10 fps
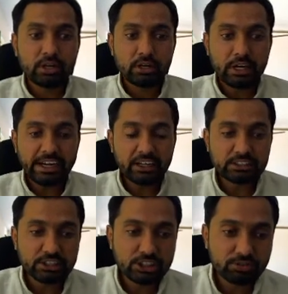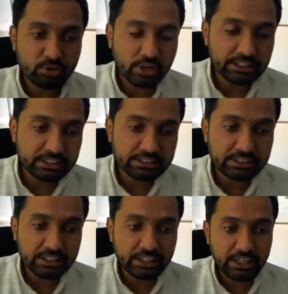నైన్టీన్ సిక్స్టీ ఫోర్ ఏం
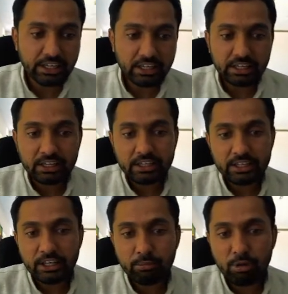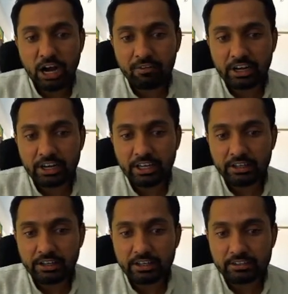చేసింది అంటే ఈ భావననే
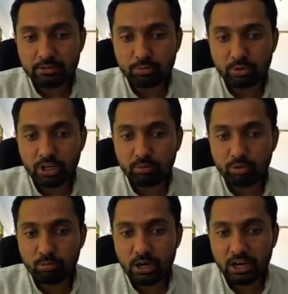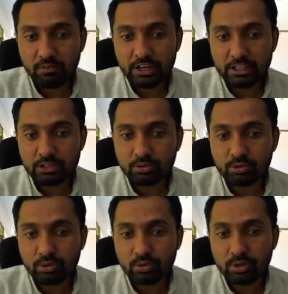ఎస్సీపీడబ్ల్యూ భావన
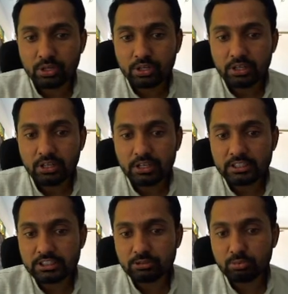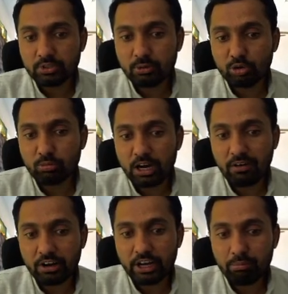ఏదైతుందో ఈ ఎస్సిపిడబ్ల్యూ
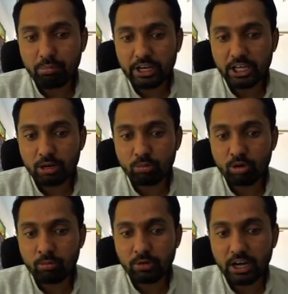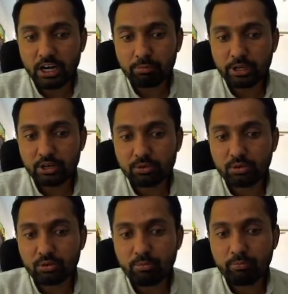భావననే పని అనుభవం అన్న పేరుతో
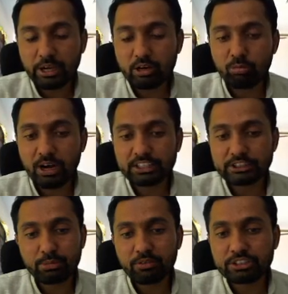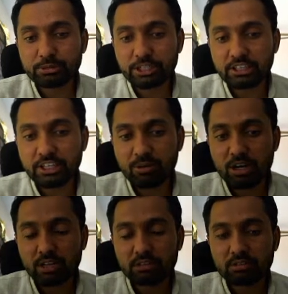పేరు మార్చి
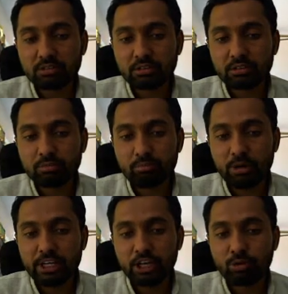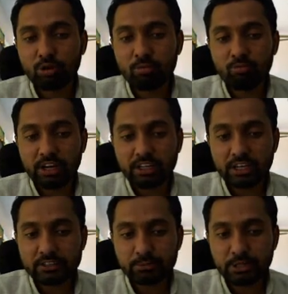ప్రవేశపెట్టిందనమాట పని అనుభవం వర్క్
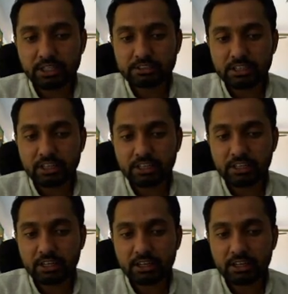ఎక్స్పీరియన్స్ అంటాం కదా